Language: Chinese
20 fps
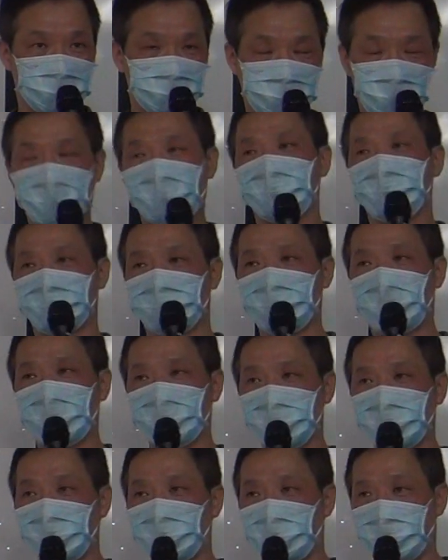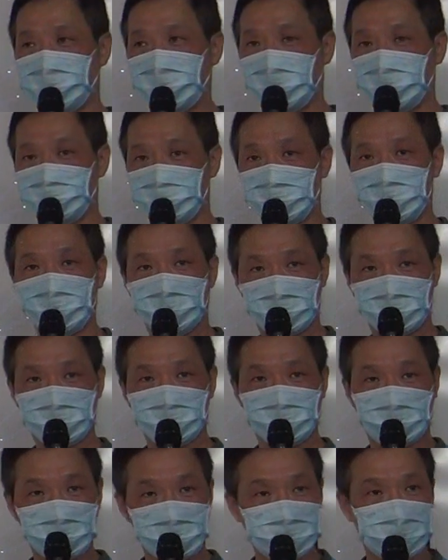不要突然给我回答说
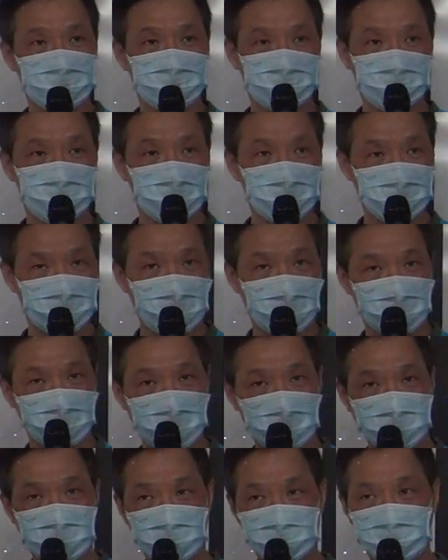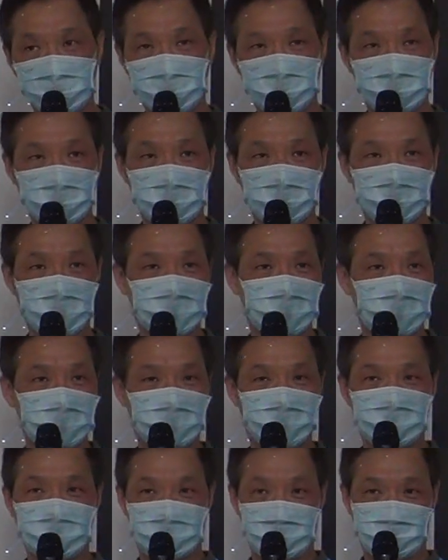勾臣是那个钓竿，
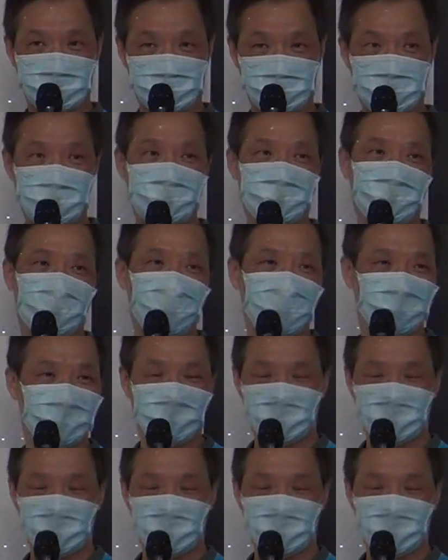不是，